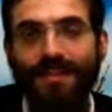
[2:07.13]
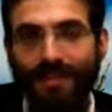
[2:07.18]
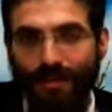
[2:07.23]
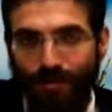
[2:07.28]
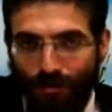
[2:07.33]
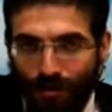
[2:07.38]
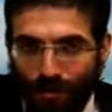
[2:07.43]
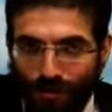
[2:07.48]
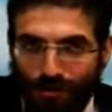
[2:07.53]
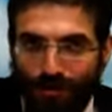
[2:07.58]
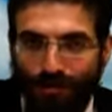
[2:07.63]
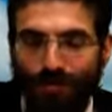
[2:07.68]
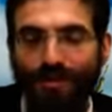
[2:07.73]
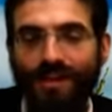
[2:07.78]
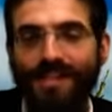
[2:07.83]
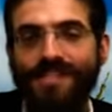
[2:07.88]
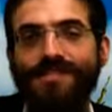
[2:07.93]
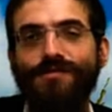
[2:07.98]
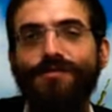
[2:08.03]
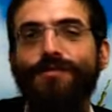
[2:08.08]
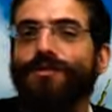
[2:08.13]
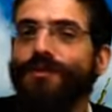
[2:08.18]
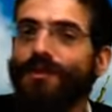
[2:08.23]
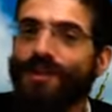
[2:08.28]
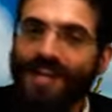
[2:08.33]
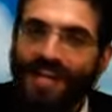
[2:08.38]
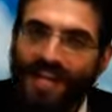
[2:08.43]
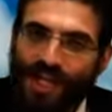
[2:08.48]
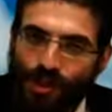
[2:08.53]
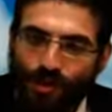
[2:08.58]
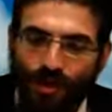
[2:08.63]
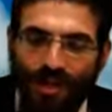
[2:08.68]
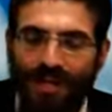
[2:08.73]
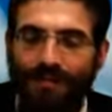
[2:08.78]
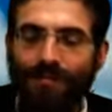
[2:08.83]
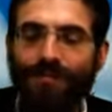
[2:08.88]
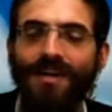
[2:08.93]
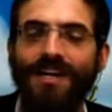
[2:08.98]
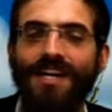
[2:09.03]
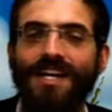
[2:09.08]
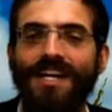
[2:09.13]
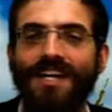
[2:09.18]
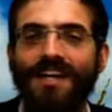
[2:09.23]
C'est encore une autre question dans les Rishonim.